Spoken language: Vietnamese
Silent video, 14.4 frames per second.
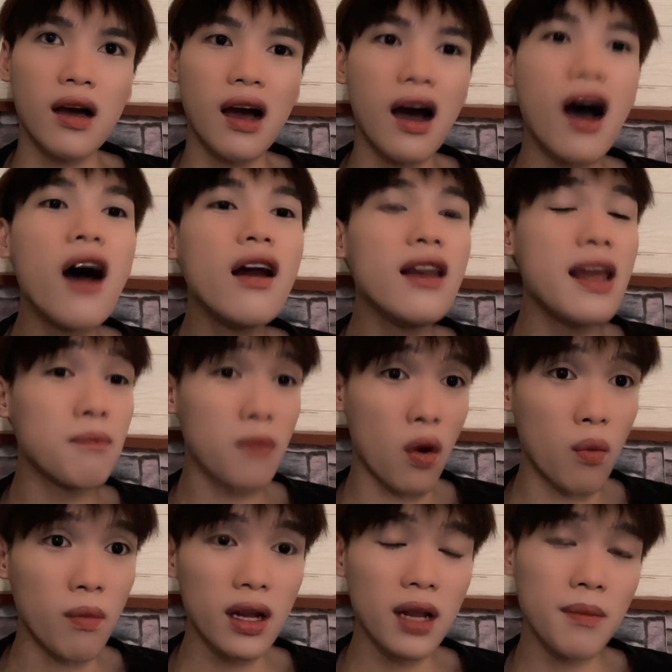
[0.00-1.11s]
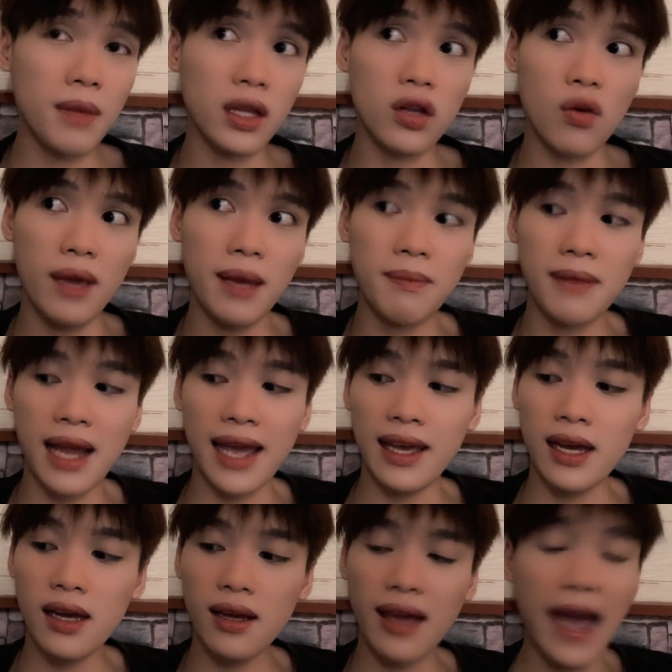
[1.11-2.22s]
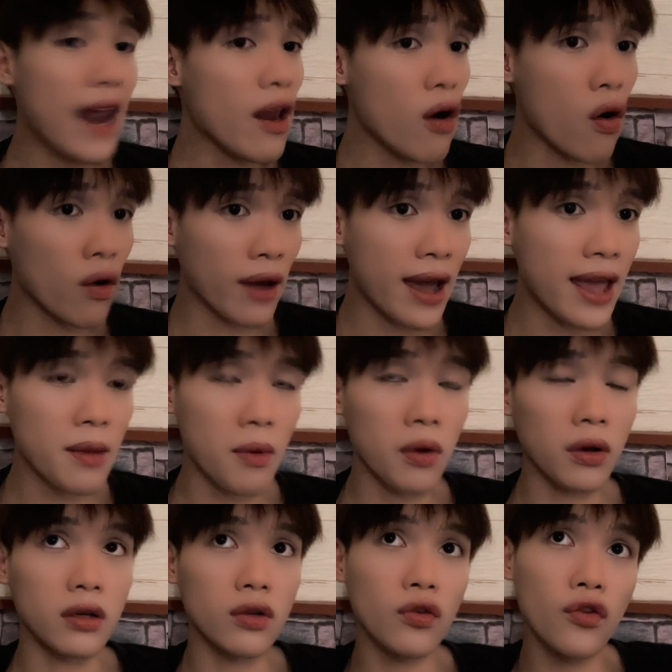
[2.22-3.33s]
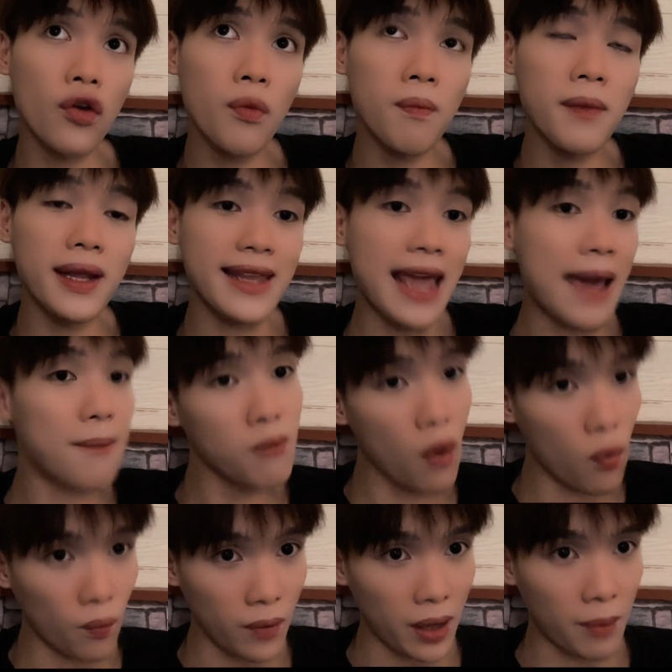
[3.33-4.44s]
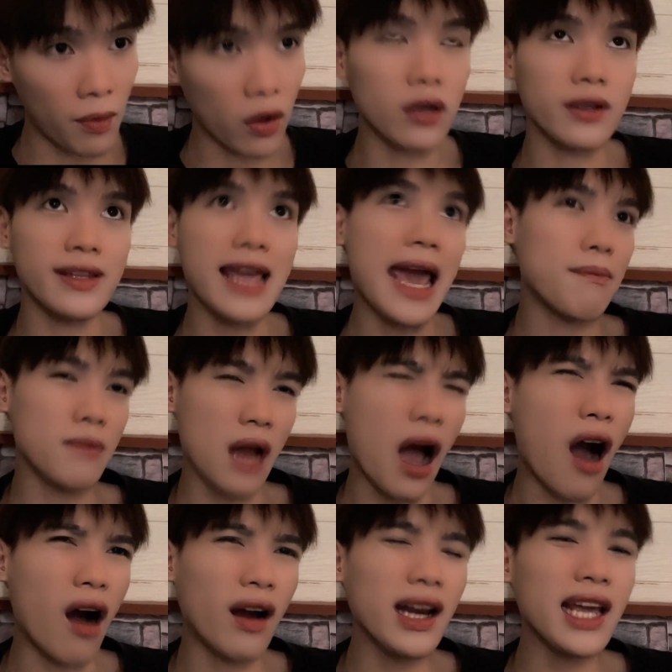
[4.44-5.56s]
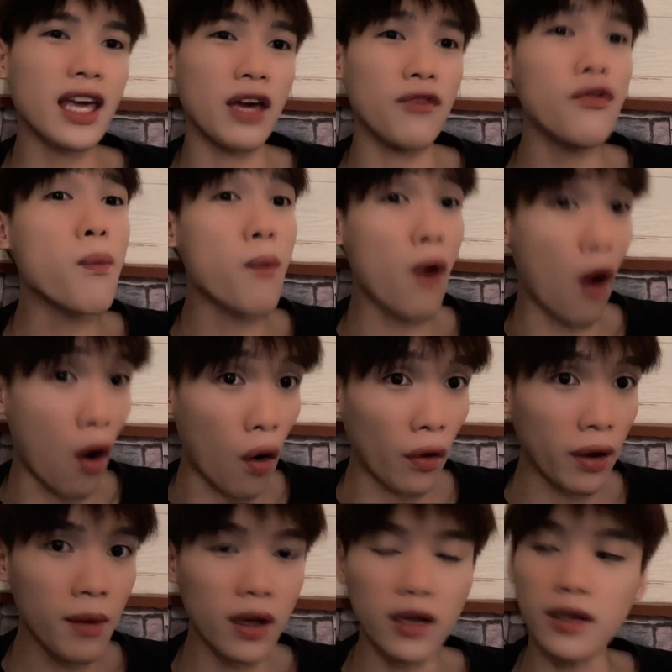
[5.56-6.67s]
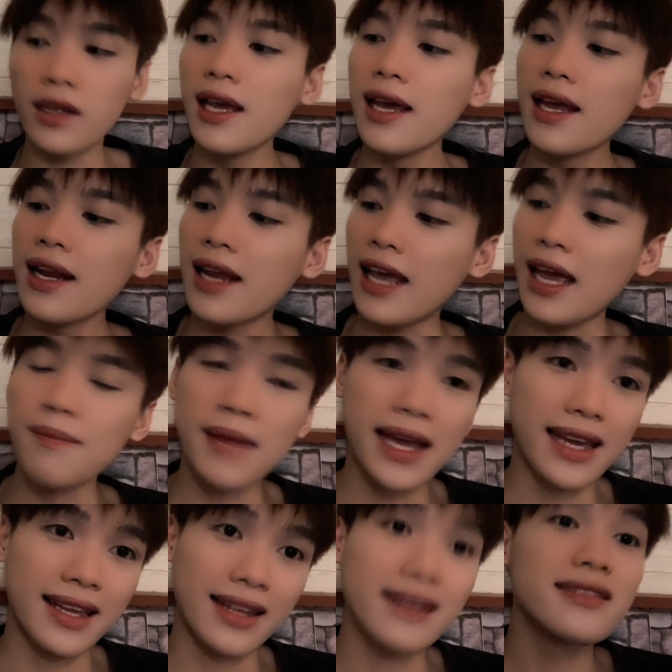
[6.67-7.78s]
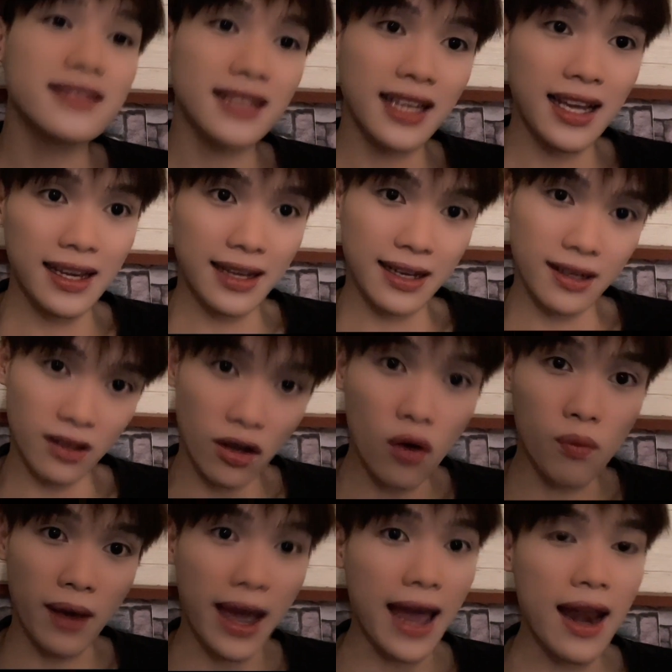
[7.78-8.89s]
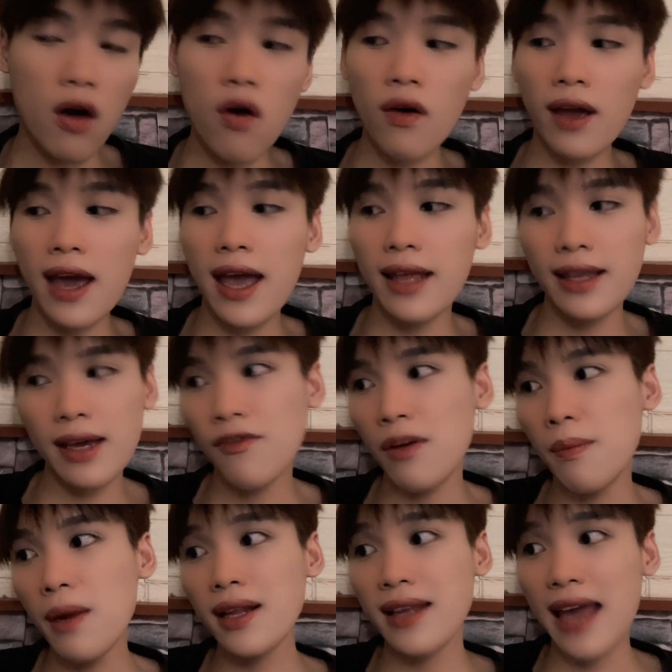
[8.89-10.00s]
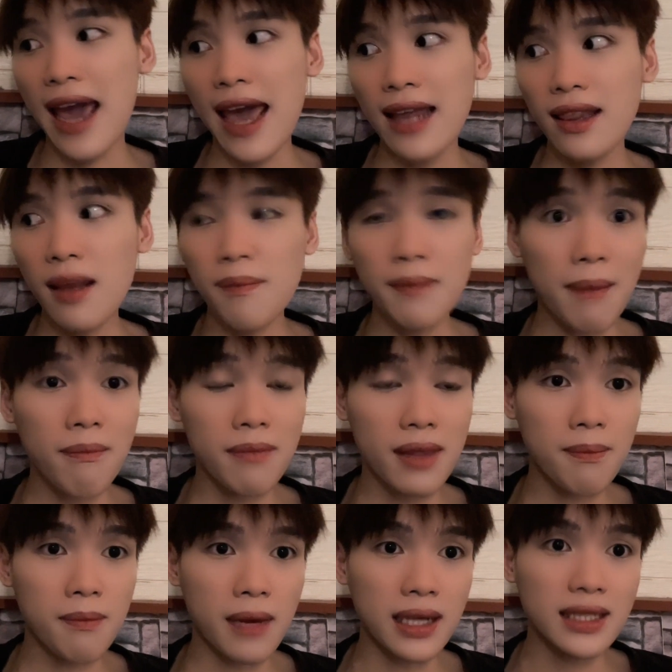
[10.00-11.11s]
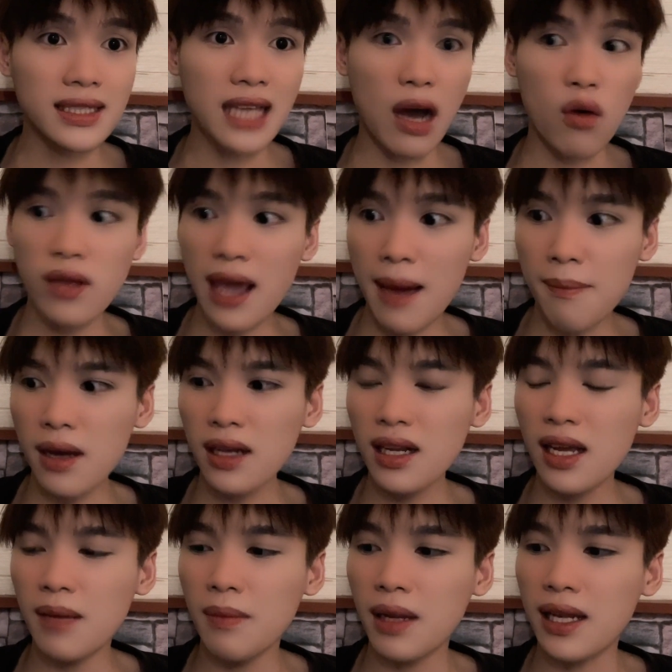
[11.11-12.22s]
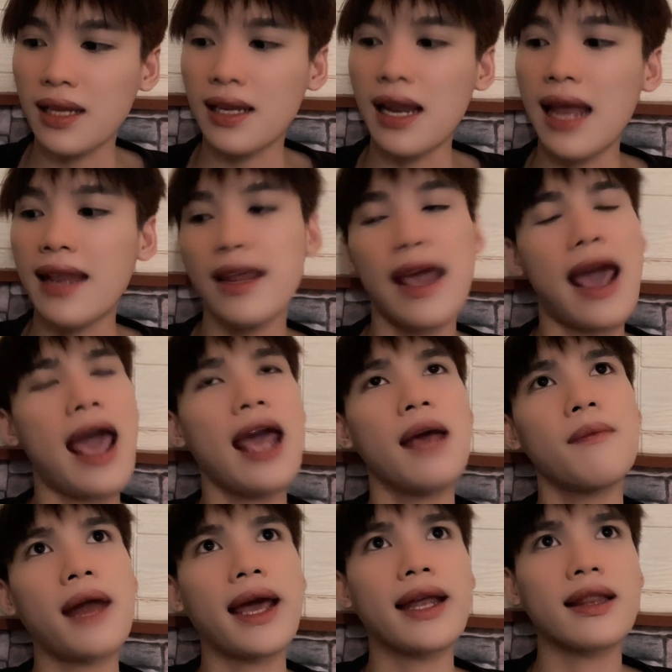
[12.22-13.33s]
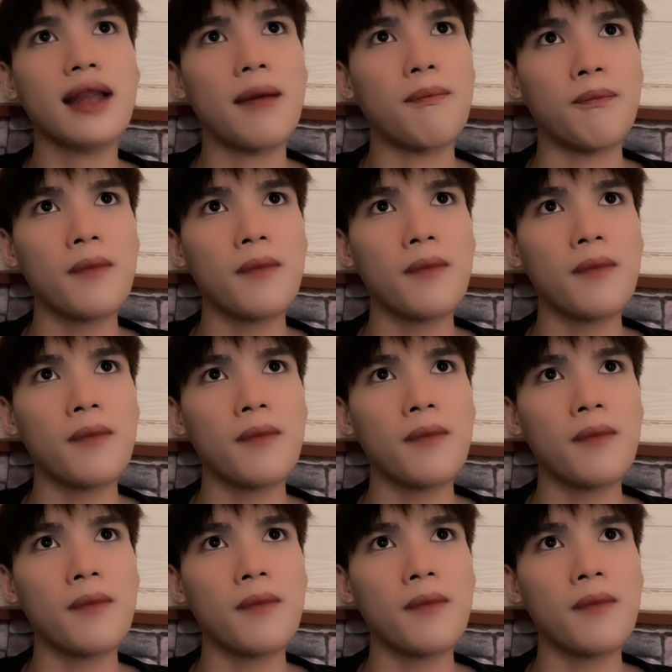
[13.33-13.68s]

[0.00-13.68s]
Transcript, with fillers: hơi lên mụn á thì mình dùng em này á khá là ok nha mọi người giúp mình giảm mụn này mọi người dạng đỏ này kiểu phục hồi á mọi người thì em này dùng khá là ok nha với mức giá tầm 576 600 á thì mình đánh giá em này tầm